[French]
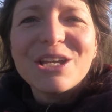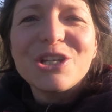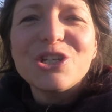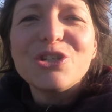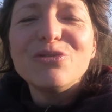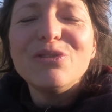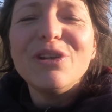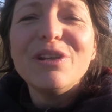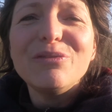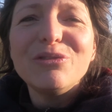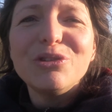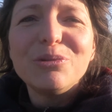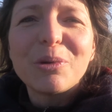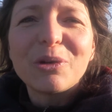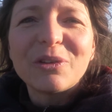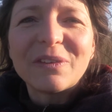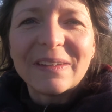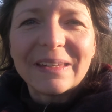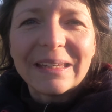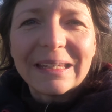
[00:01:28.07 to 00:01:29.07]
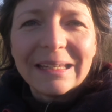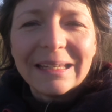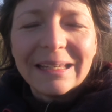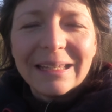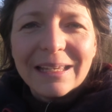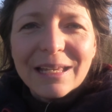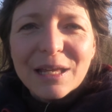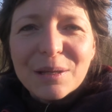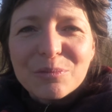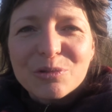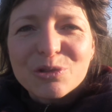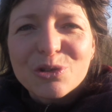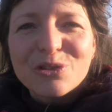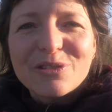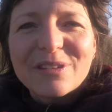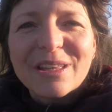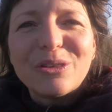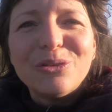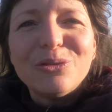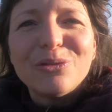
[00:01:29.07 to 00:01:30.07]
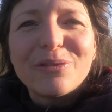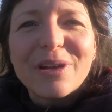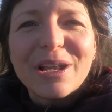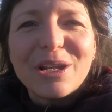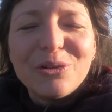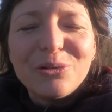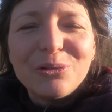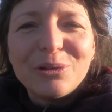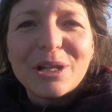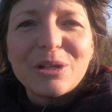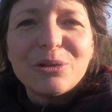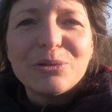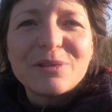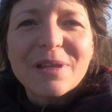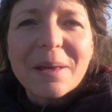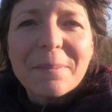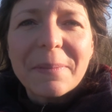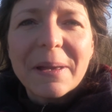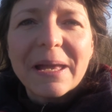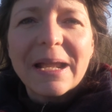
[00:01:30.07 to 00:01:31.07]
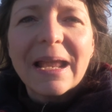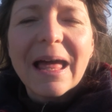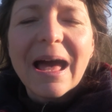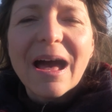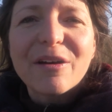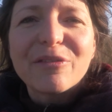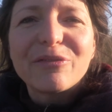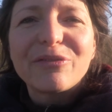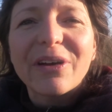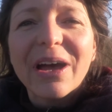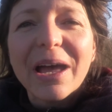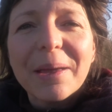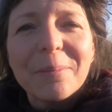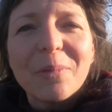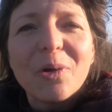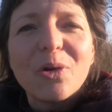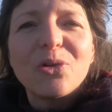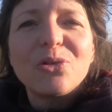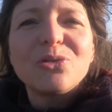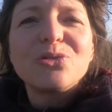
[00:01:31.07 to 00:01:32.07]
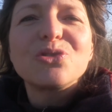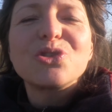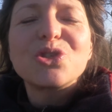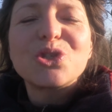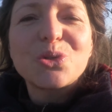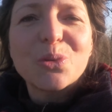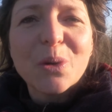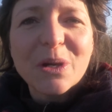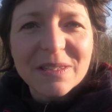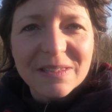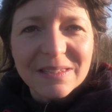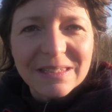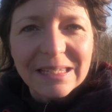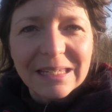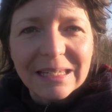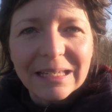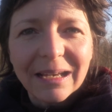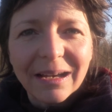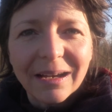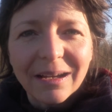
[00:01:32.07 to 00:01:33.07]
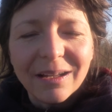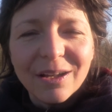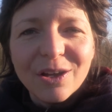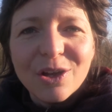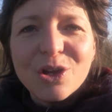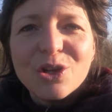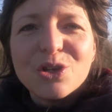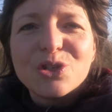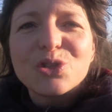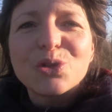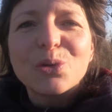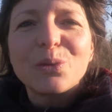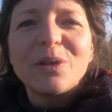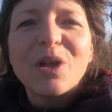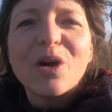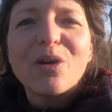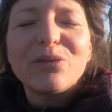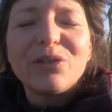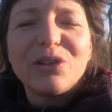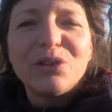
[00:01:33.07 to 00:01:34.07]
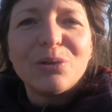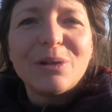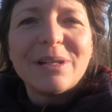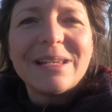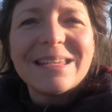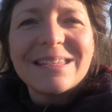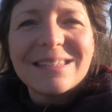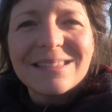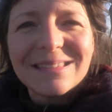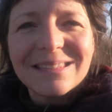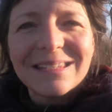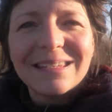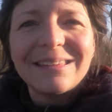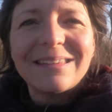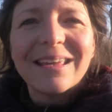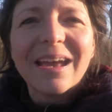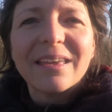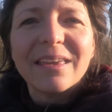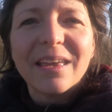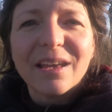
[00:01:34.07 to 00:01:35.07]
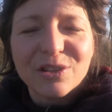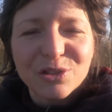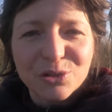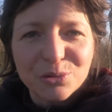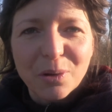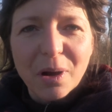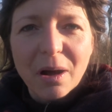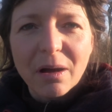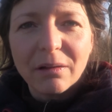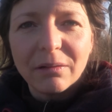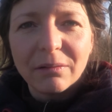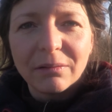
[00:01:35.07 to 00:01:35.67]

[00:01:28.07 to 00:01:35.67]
je voulais vous demander puisque cette nouvelle lune, elle nous appelle à vraiment choisir ce qu'on a envie de laisser derrière soi,